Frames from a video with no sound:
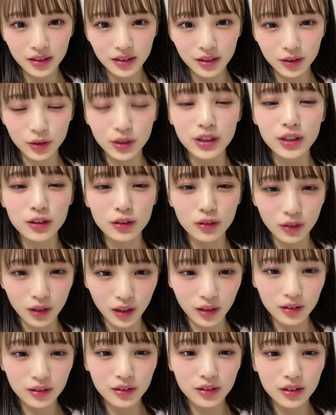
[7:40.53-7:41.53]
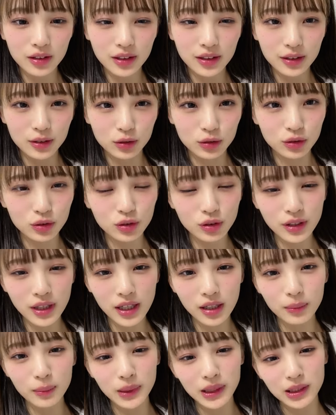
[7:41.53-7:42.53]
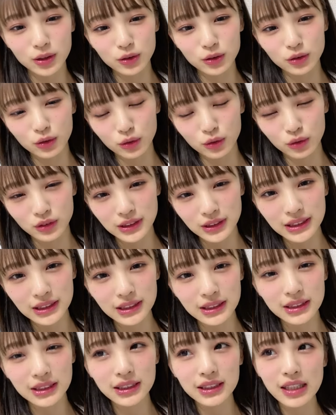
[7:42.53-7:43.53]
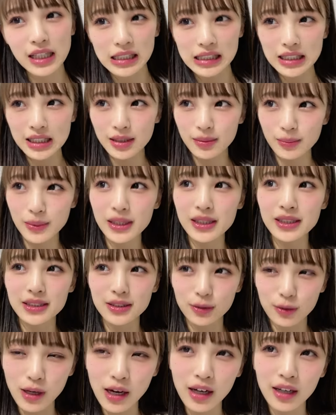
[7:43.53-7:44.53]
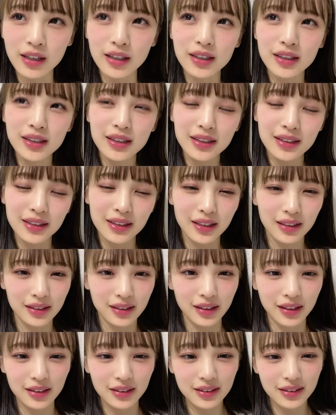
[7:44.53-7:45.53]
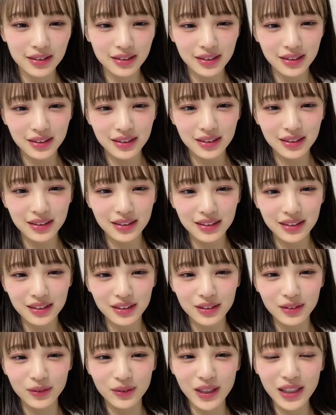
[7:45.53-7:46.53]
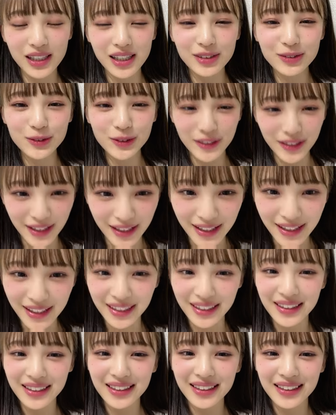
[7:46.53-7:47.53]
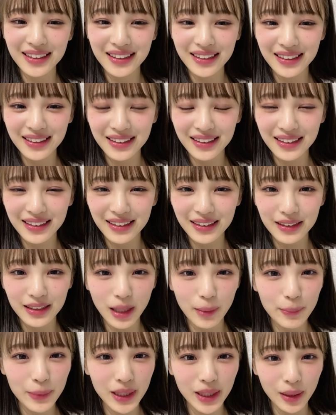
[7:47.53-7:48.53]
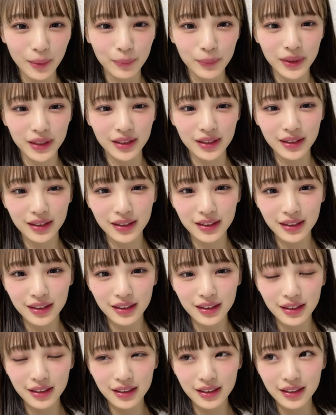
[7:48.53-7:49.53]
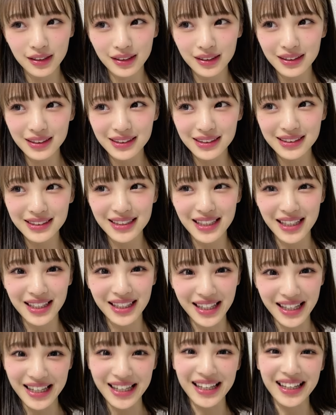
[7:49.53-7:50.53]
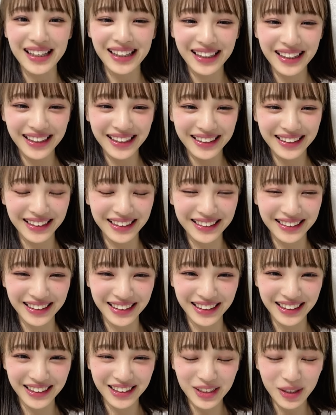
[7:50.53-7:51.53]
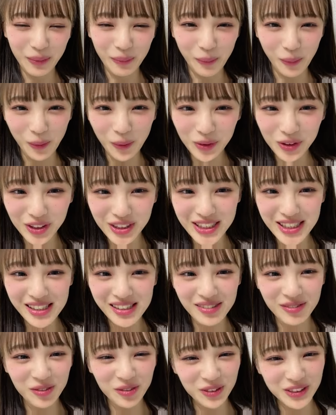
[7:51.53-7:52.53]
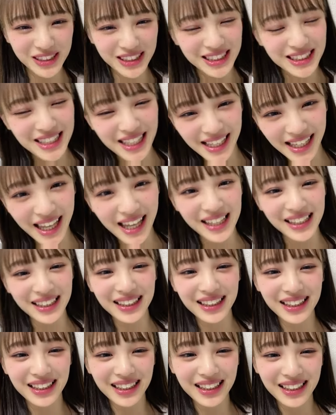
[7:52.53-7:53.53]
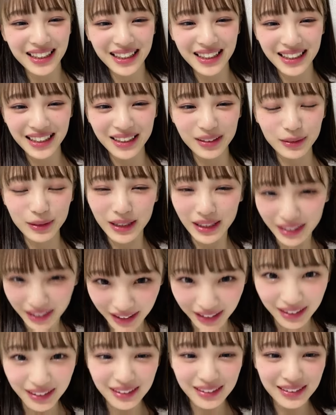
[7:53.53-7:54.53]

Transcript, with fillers: ユニットがグッドタイミングの心身的イメージはなんか若くてキャピキャピしててなんかもう本当に次世代みたいな